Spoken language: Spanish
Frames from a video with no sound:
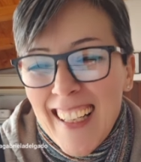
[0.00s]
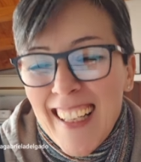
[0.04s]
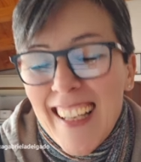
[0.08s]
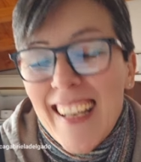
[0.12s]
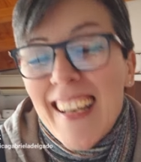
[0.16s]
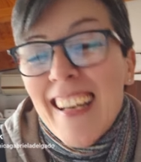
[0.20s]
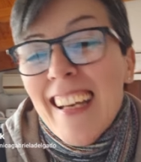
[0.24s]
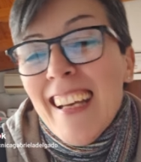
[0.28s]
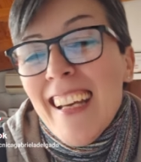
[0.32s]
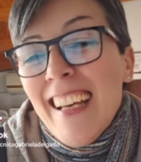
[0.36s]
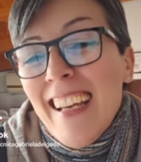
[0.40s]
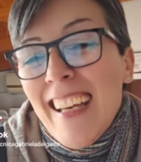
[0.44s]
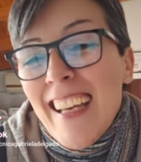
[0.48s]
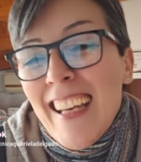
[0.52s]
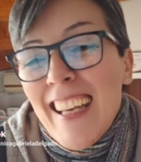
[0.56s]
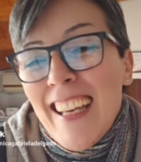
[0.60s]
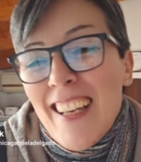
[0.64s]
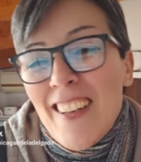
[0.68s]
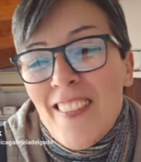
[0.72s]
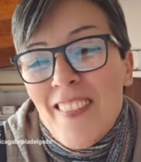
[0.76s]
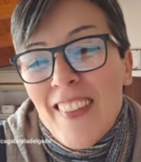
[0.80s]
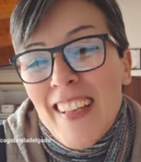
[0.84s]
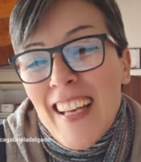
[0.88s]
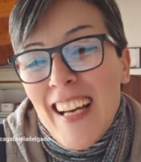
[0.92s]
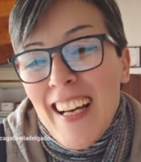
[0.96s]

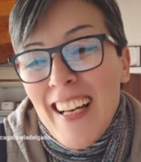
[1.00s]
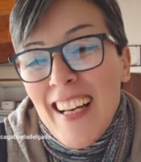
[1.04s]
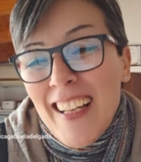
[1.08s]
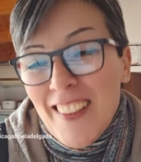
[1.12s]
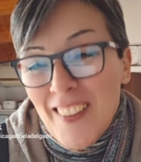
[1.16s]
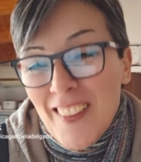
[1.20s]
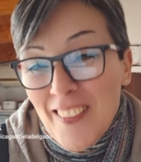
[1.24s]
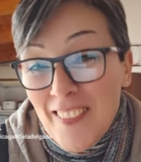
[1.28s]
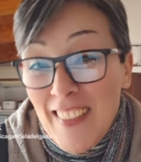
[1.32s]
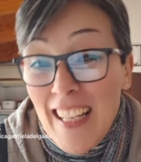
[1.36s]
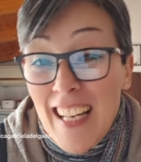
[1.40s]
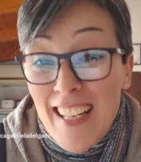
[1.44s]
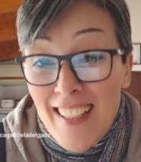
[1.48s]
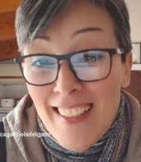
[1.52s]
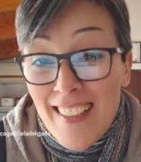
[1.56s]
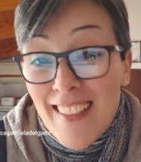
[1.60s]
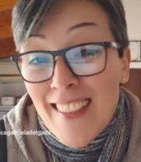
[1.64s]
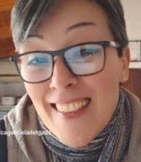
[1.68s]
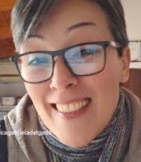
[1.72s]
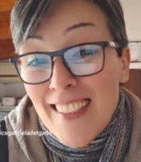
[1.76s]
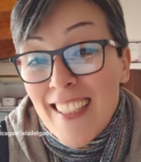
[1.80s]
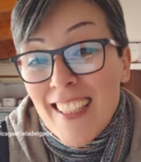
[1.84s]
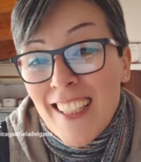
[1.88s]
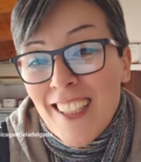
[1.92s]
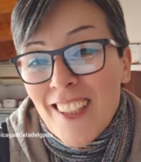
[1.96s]
y mi alumna le
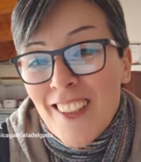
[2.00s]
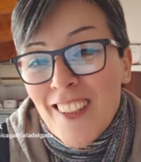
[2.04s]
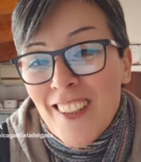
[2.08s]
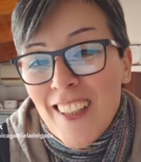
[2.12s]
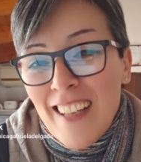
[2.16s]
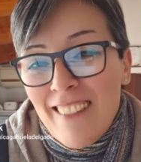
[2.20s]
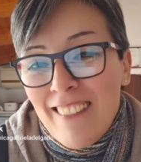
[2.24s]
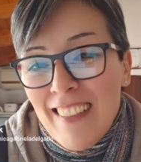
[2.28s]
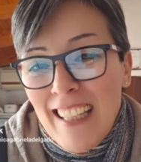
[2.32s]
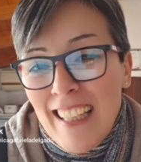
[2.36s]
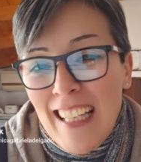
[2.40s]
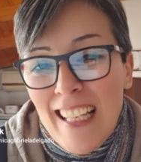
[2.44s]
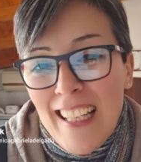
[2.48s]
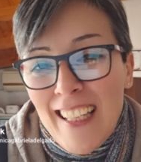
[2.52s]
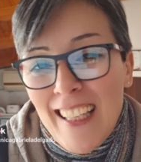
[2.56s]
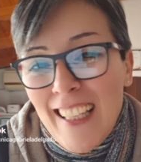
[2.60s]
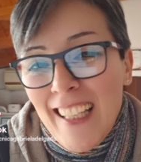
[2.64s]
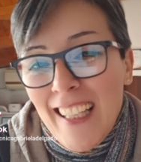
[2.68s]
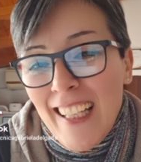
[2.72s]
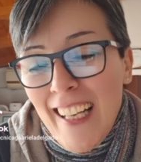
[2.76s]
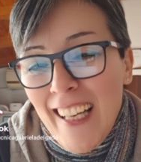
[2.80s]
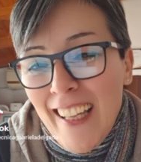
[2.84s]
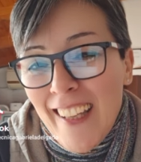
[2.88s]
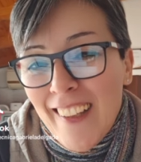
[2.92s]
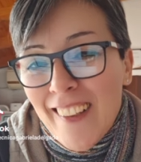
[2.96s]
dice, sí, con Gabriela
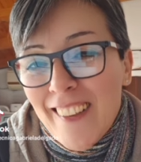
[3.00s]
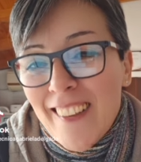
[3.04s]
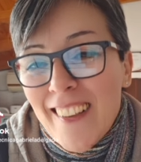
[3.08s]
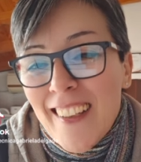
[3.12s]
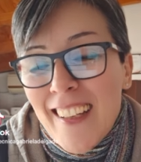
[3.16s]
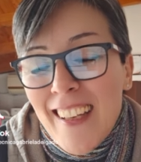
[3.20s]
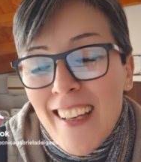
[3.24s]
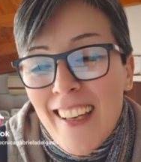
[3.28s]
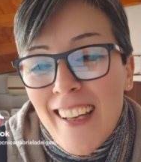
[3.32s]
Delgado.